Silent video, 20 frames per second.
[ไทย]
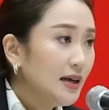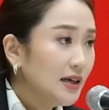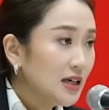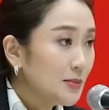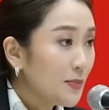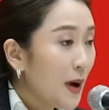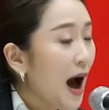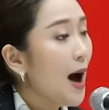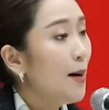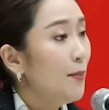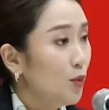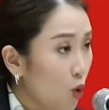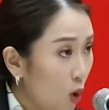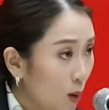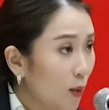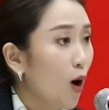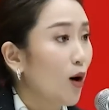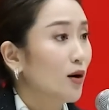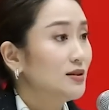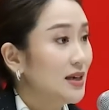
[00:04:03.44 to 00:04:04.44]
นั่นคือภาพรวม
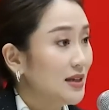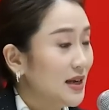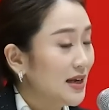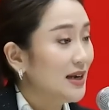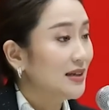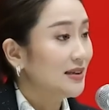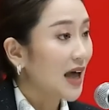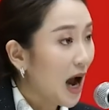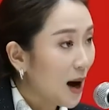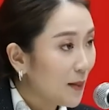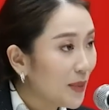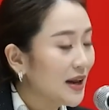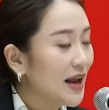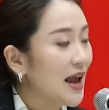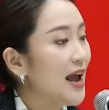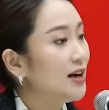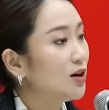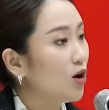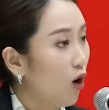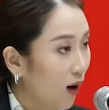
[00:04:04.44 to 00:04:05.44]
ของเศรษฐกิจทั้งประเท
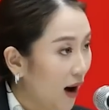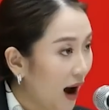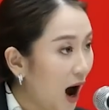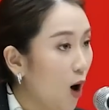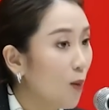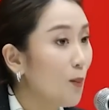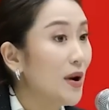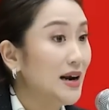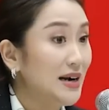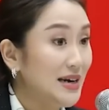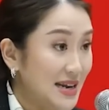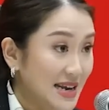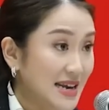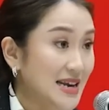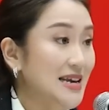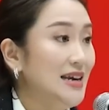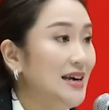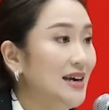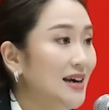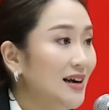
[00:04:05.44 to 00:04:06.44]
ศของเขามันดี
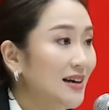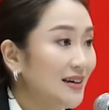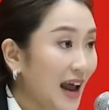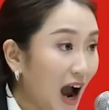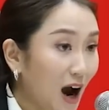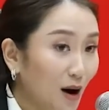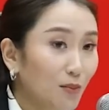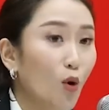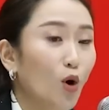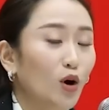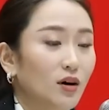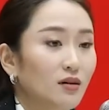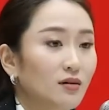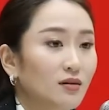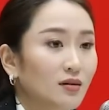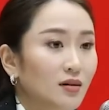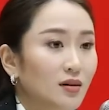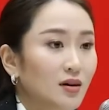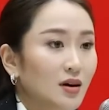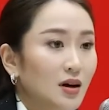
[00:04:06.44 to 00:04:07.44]
ทั้งหมด
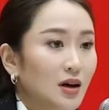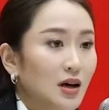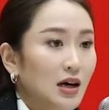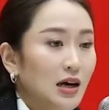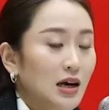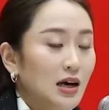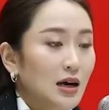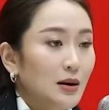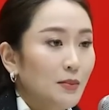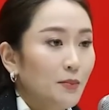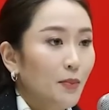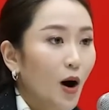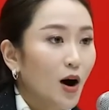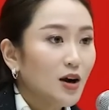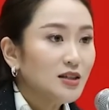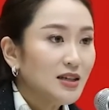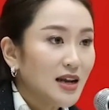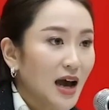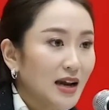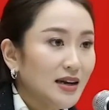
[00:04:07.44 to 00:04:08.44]
เพราะ
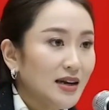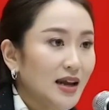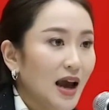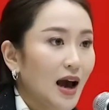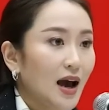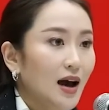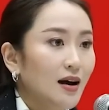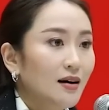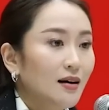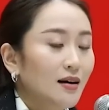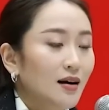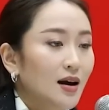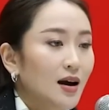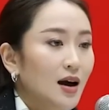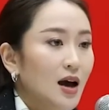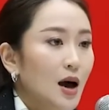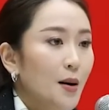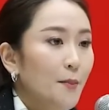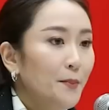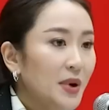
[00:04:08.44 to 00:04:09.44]
ฉะนั้นเนี่ย
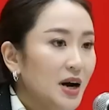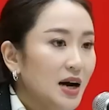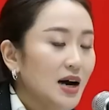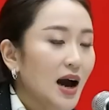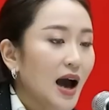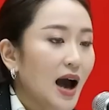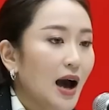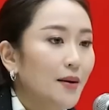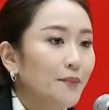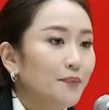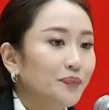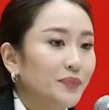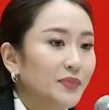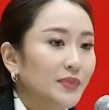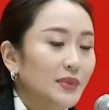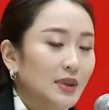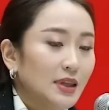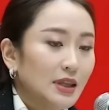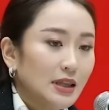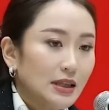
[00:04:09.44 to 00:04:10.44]
เมื่อ
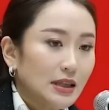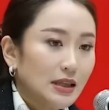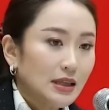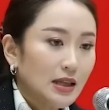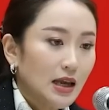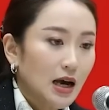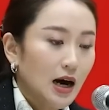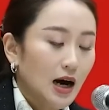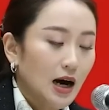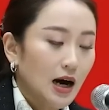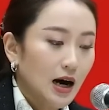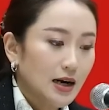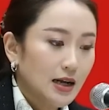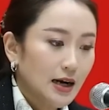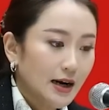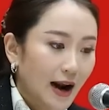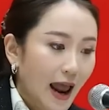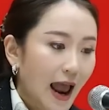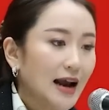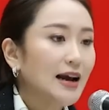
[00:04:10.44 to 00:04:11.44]
เอ่อ
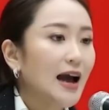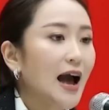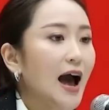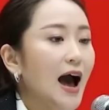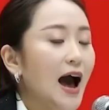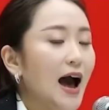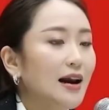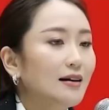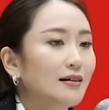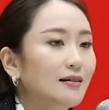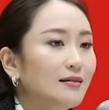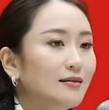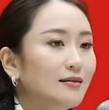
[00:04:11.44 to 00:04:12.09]
แรงงาน